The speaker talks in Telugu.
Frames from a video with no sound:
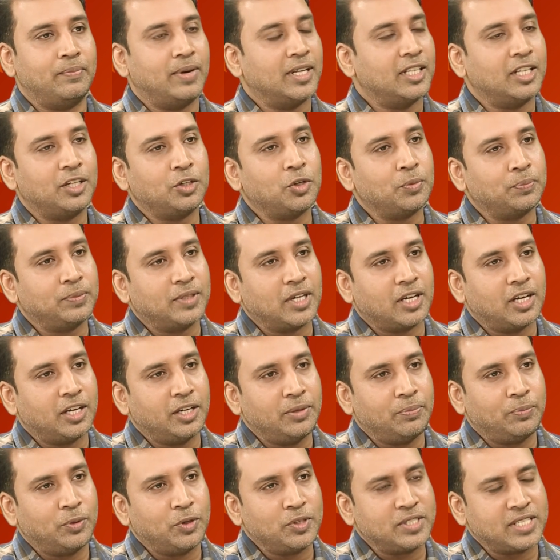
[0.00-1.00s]
మదన్ గుప్తా
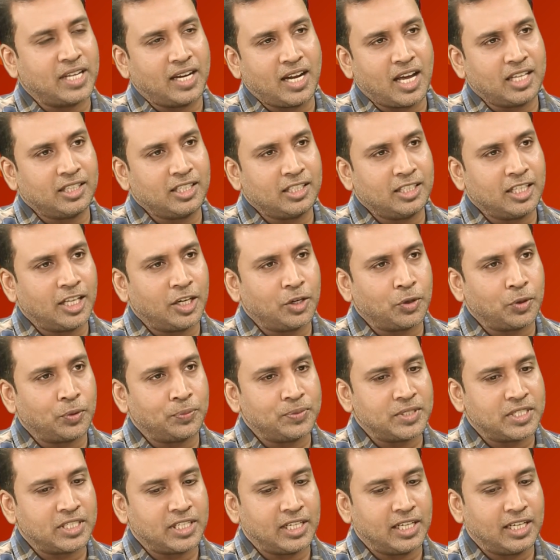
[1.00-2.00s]
గారు ఇప్పుడు సనాతన ధర్మం
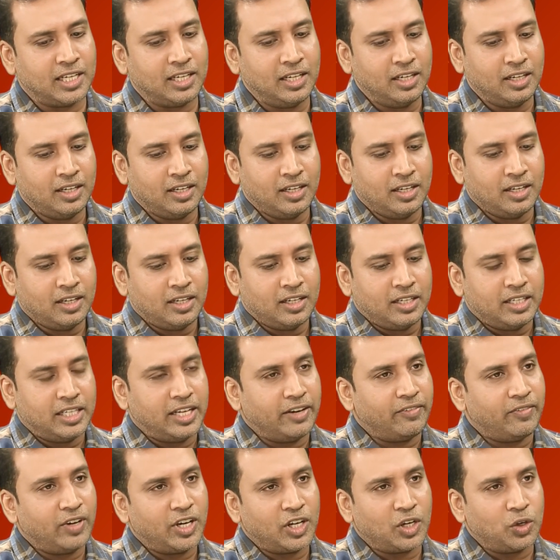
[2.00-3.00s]
గురించి
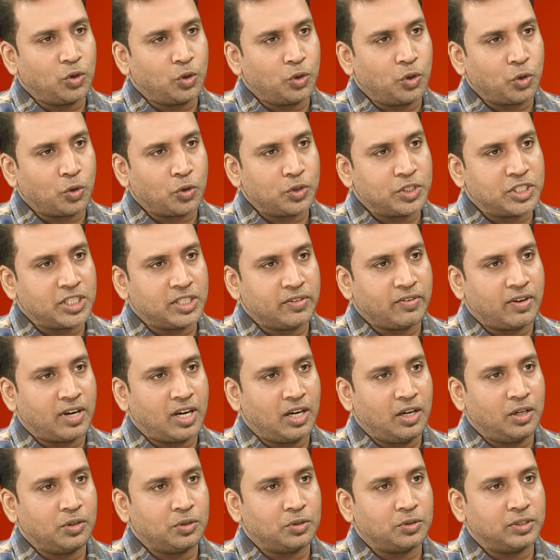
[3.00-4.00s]
ఎవరికి నోటుకొచ్చిన
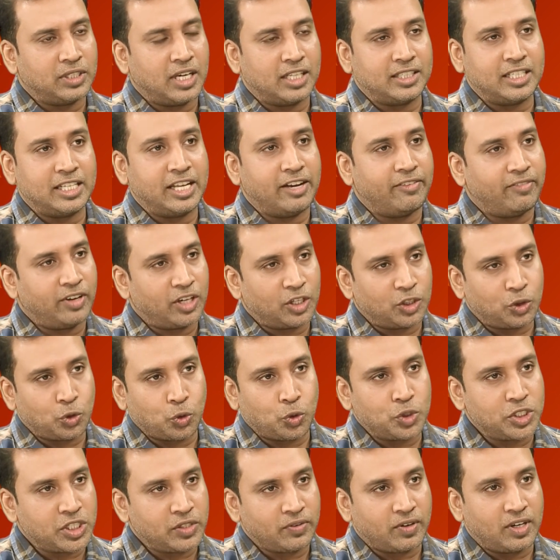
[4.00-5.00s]
వాళ్ళు లేకపోతే ఎవరికి
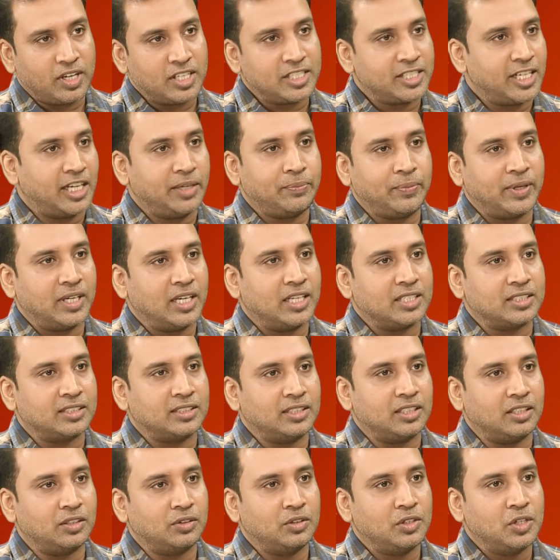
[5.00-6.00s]
తోచిన వాళ్ళు స్టేట్మెంట్లు
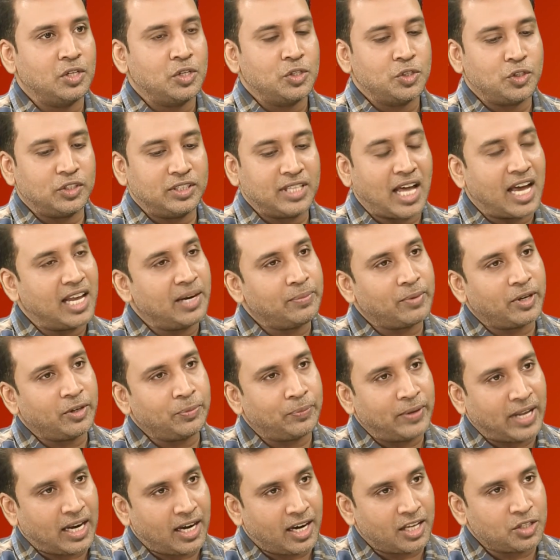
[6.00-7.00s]
ఇస్తున్నారు సో దాన్ని మనం
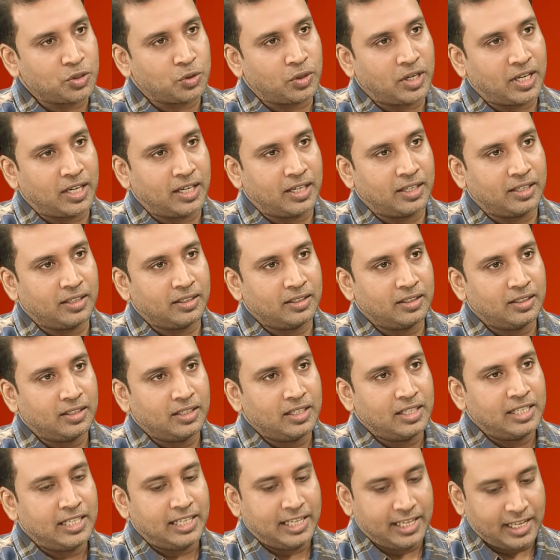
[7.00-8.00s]
ఇప్పుడు ఎలా చూడాలి
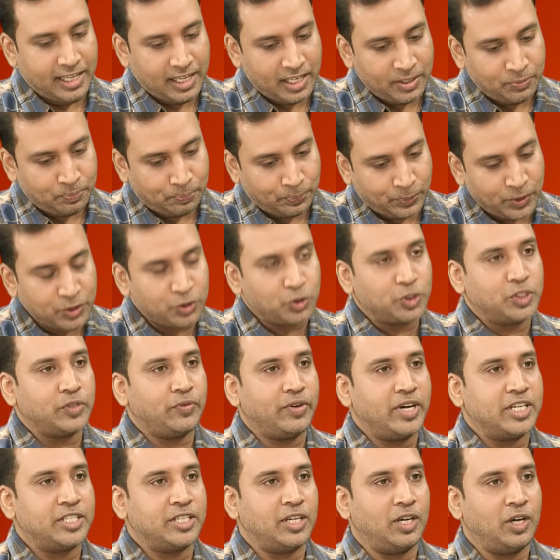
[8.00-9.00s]
ఈ ఇప్పుడు
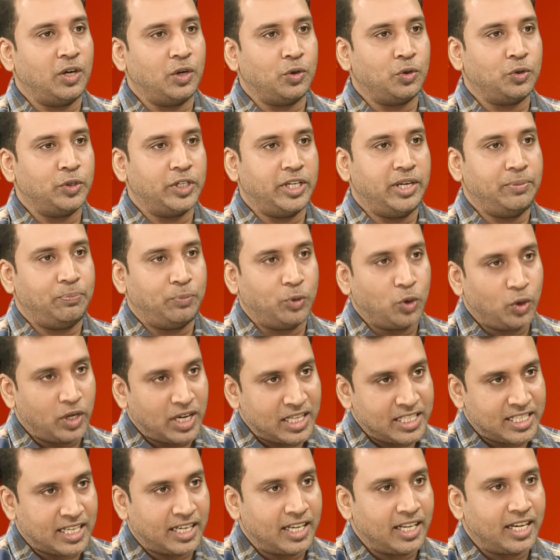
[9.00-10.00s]
సిచ్యువేషన్లో
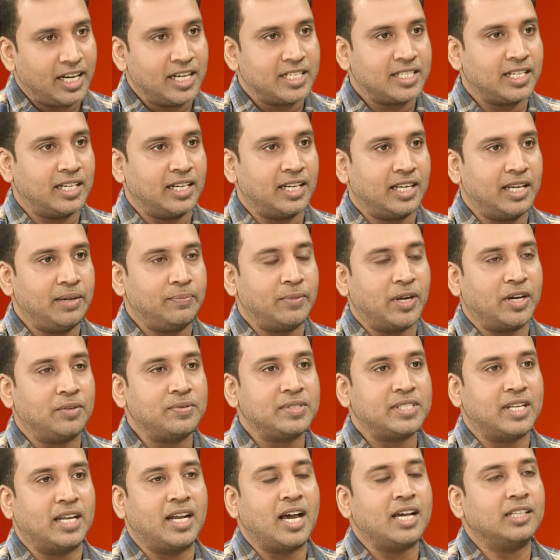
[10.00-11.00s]
ఇప్పుడున్న జనరేషన్కి మనం
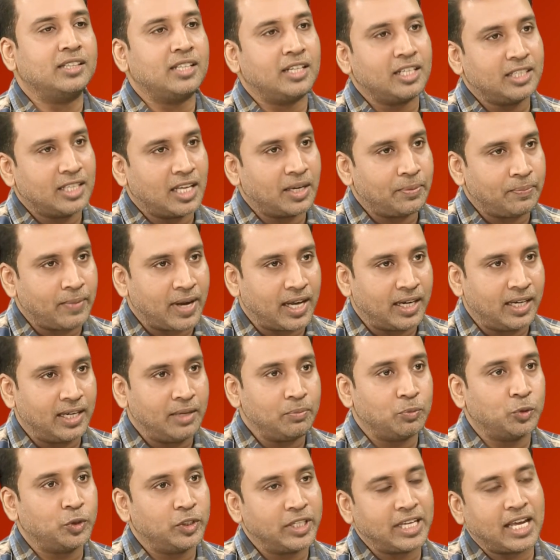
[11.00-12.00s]
సనాతన ధర్మాన్ని
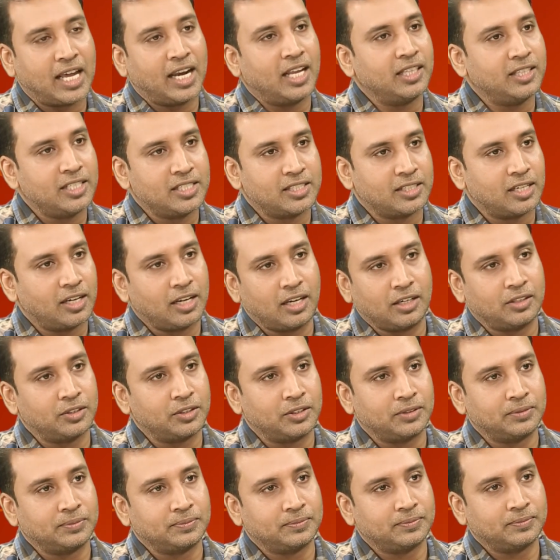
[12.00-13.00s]
ముందుకు ఎలా
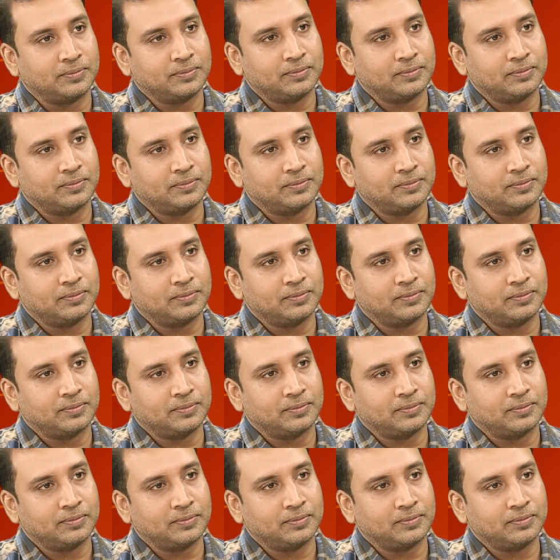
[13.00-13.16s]
తీసుకోగలుగుతాం